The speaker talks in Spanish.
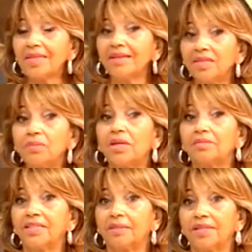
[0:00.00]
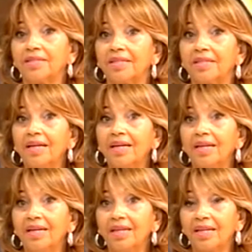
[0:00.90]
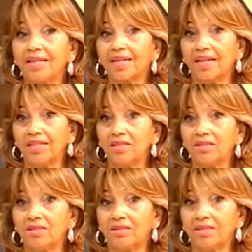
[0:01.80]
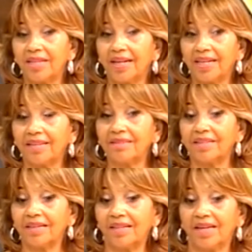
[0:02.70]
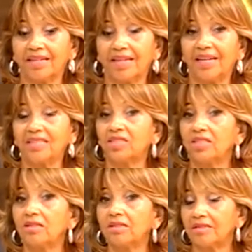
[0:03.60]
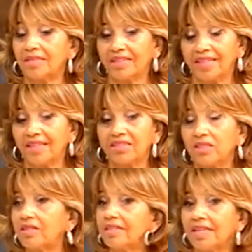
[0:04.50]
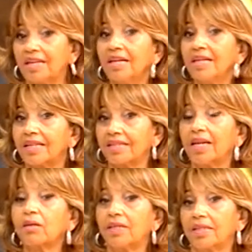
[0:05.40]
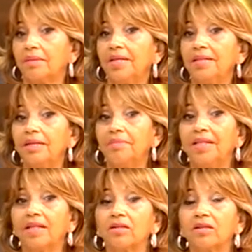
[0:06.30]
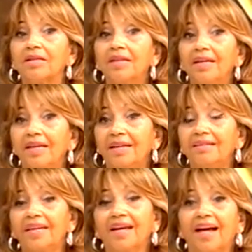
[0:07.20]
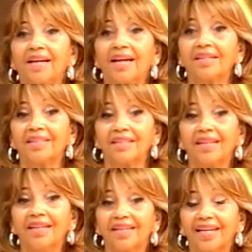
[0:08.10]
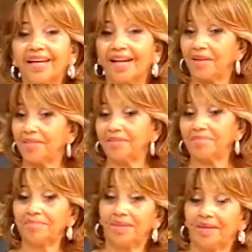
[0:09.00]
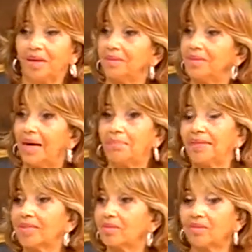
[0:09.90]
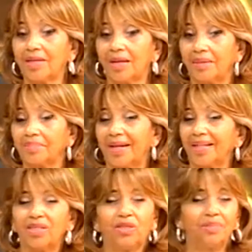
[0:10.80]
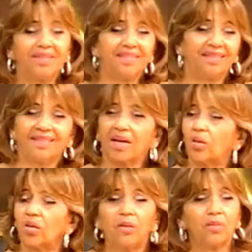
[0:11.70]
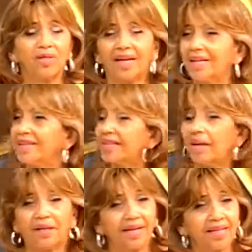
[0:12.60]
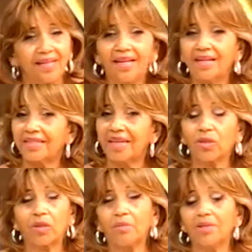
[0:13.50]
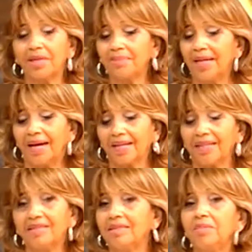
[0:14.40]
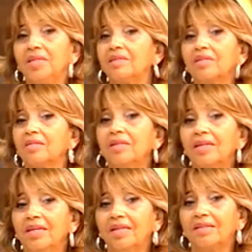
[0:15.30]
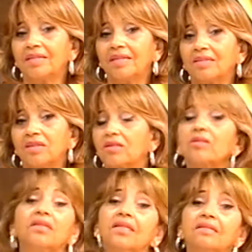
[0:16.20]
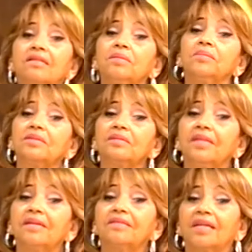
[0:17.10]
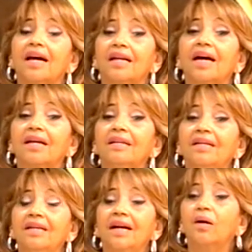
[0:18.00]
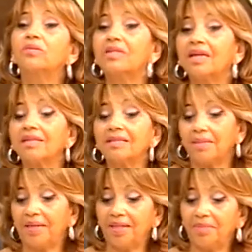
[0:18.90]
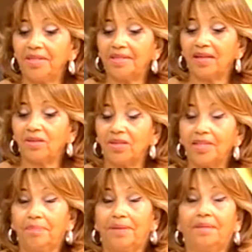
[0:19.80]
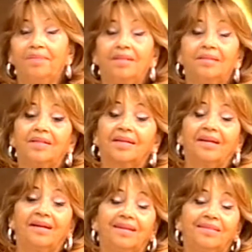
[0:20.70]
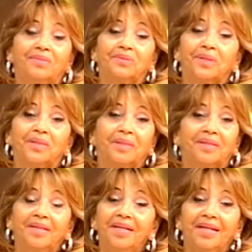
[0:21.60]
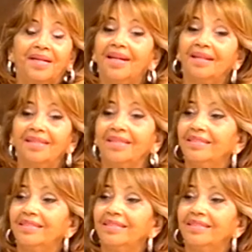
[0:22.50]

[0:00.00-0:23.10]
te vuelvo a repetir, el cariño de la gente, la relación, las relaciones que, tengo a través del mirador, este canal que, cada vez me da una apertura para que yo me sienta cómoda y trabaje recómoda mi agradecimiento este, a todos los directivos de este canal, a ustedes que me han invitado hoy, que para mí la verdad es un honor te hicimos